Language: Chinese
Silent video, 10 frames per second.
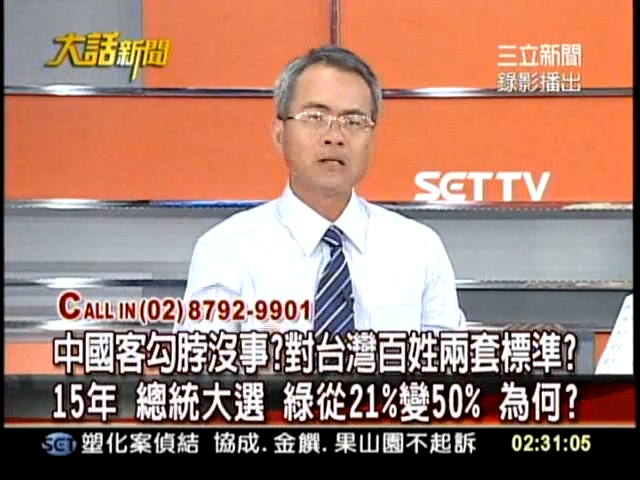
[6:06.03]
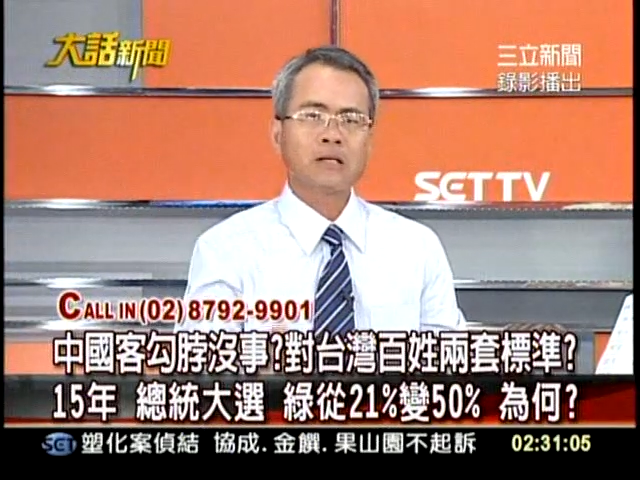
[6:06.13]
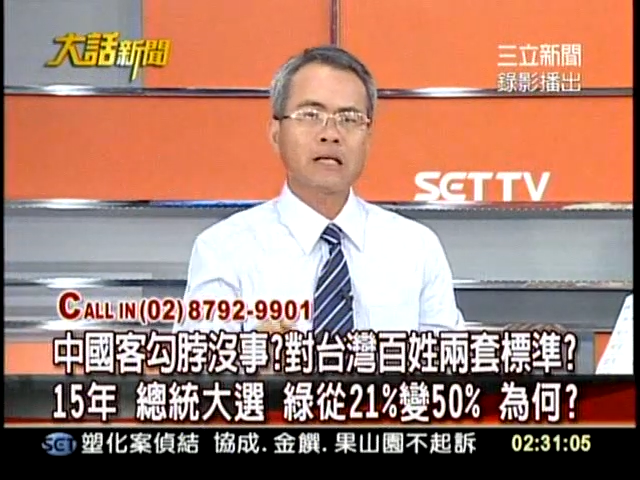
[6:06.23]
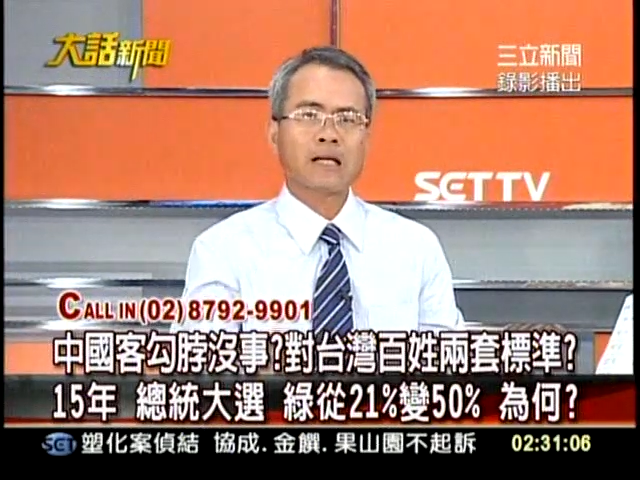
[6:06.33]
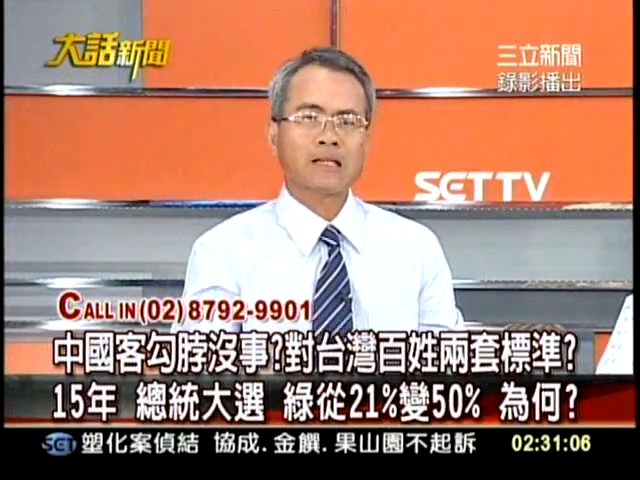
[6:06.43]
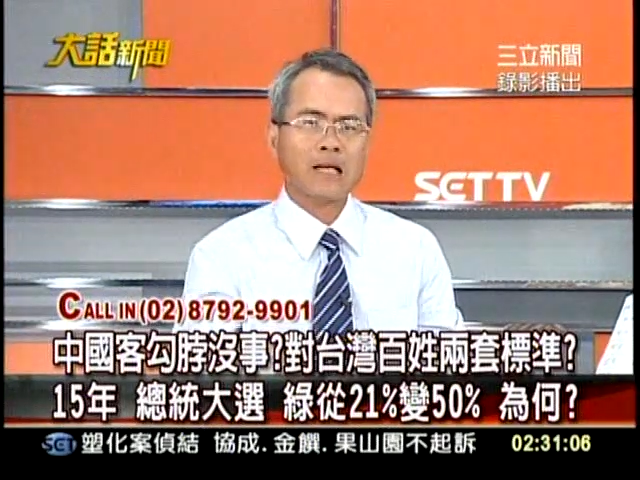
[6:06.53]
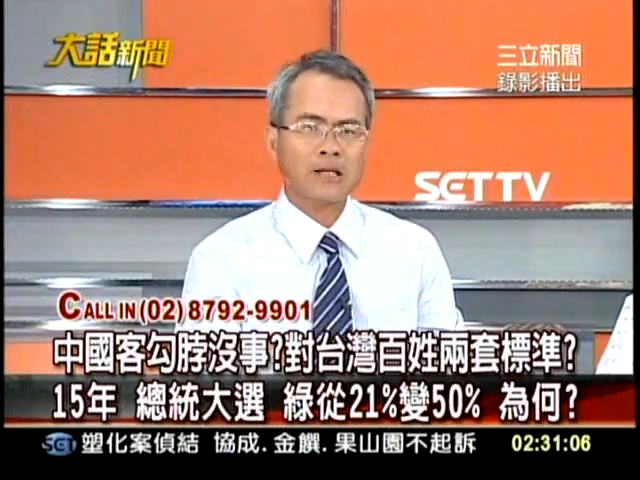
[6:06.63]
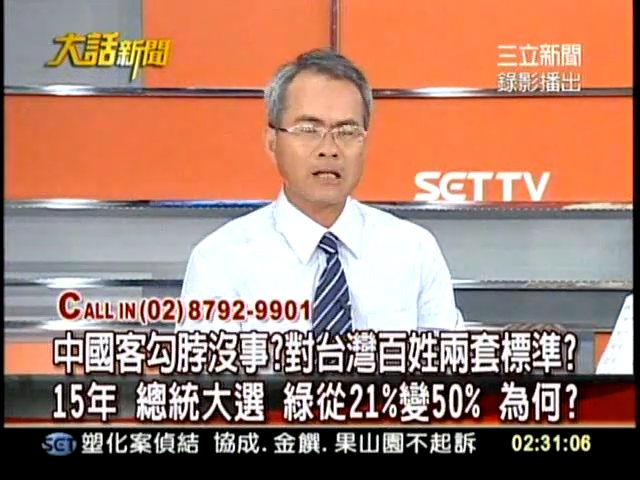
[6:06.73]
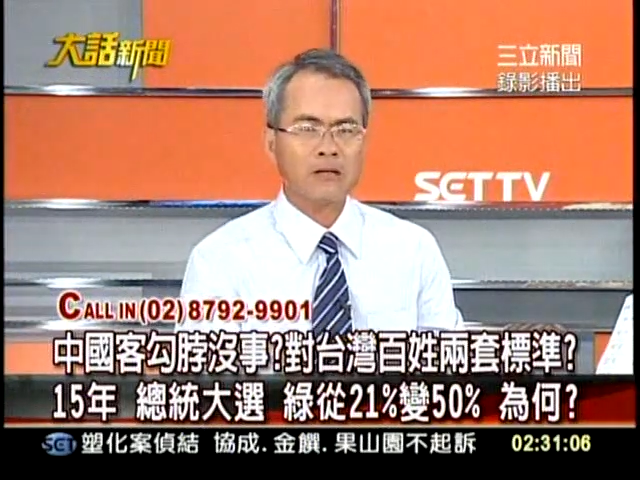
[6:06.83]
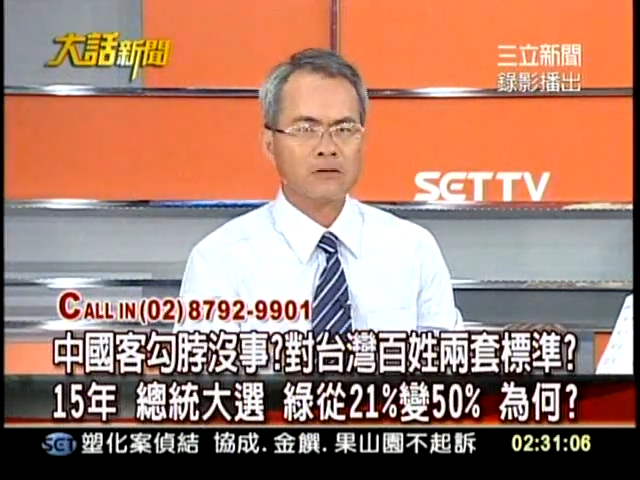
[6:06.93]
这个啥战
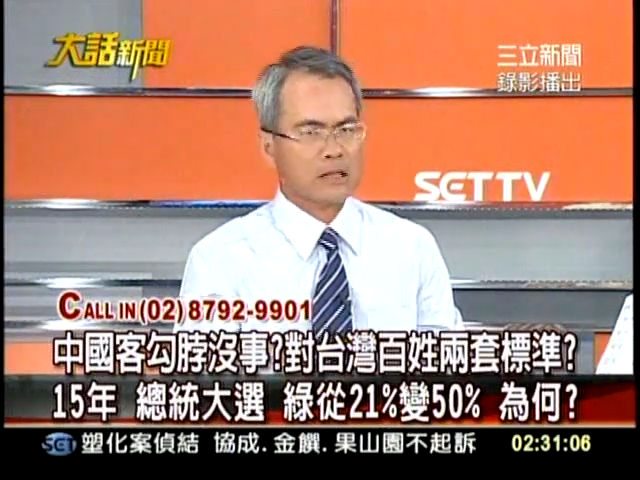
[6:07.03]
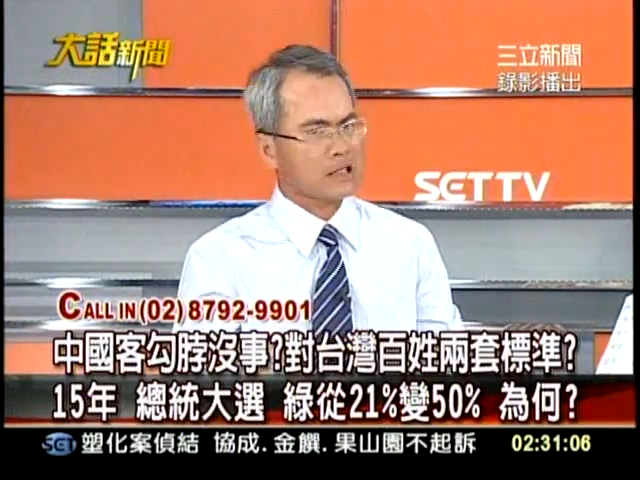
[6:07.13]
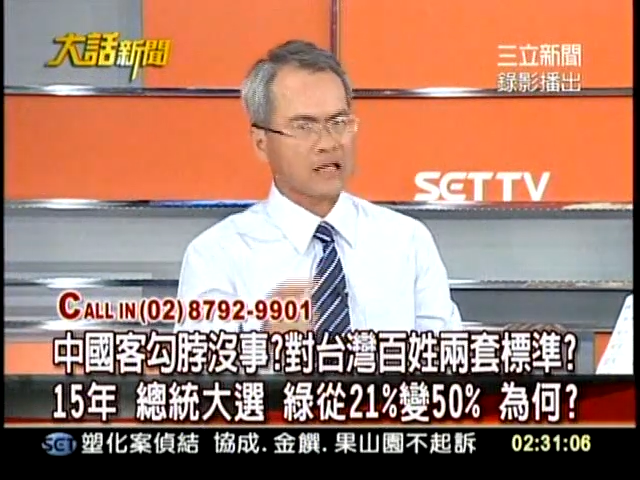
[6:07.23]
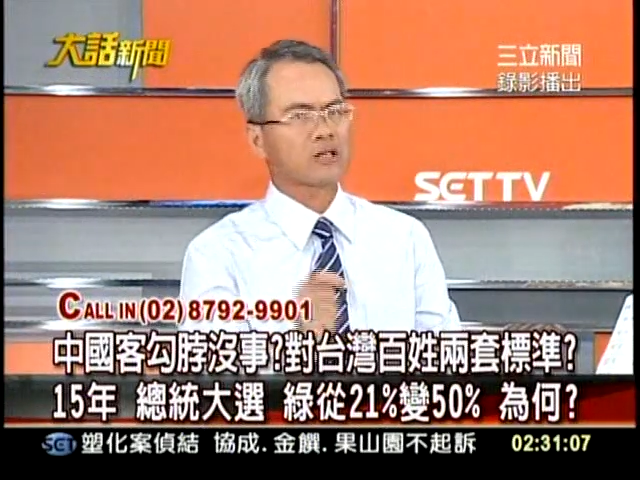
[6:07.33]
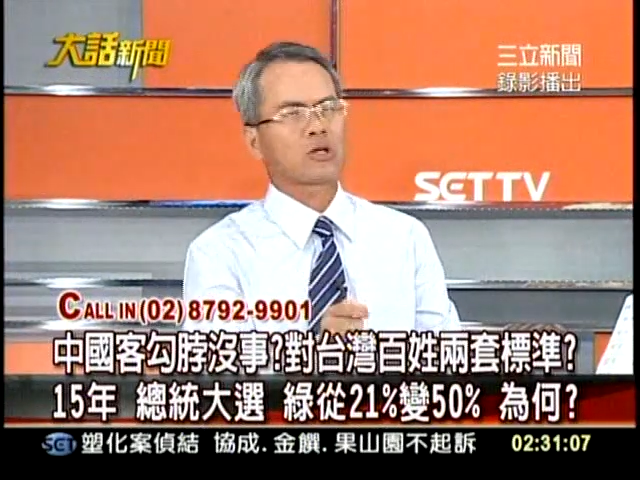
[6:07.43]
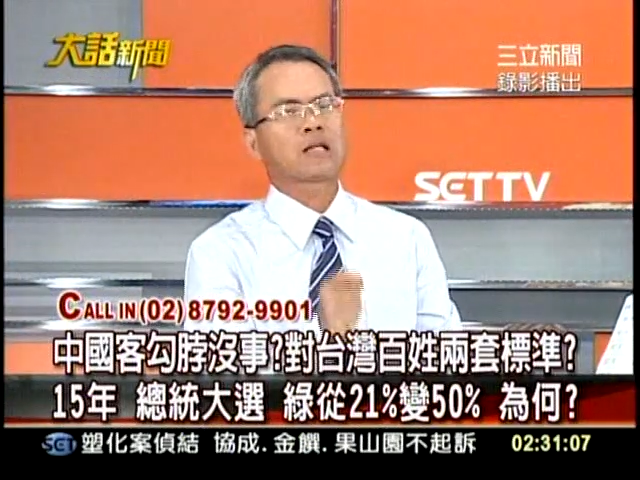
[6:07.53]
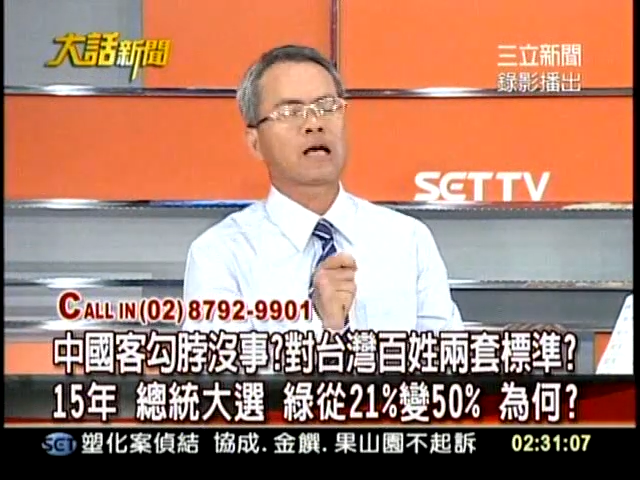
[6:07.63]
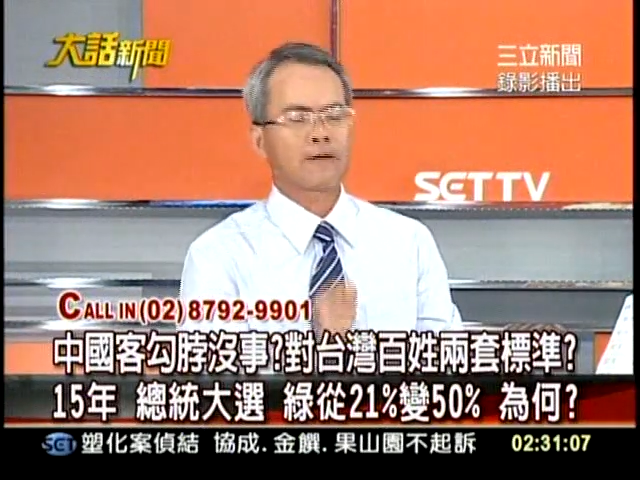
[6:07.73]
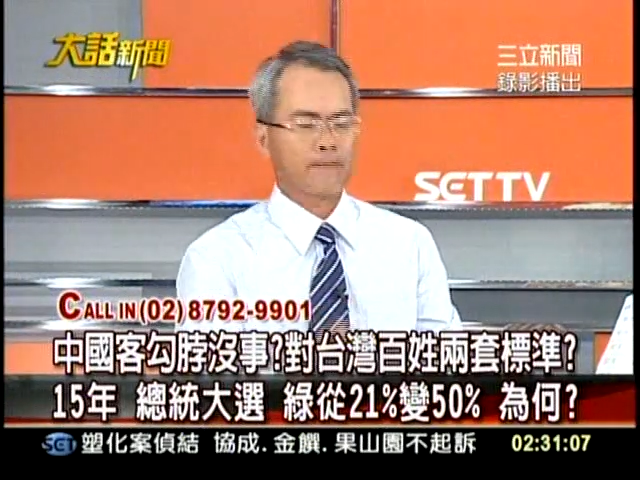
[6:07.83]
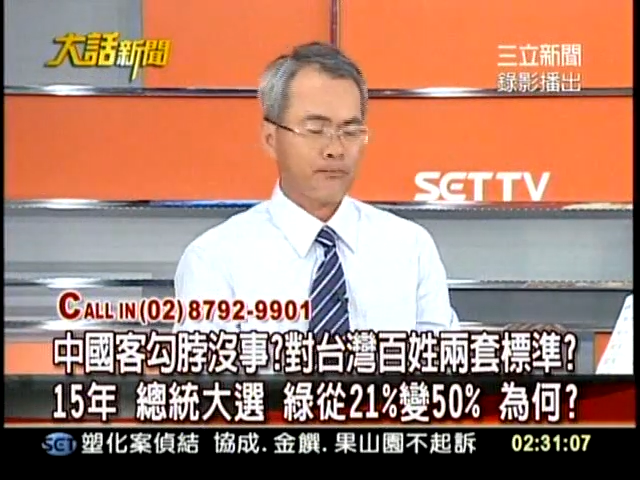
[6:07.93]
争，但是还是选他。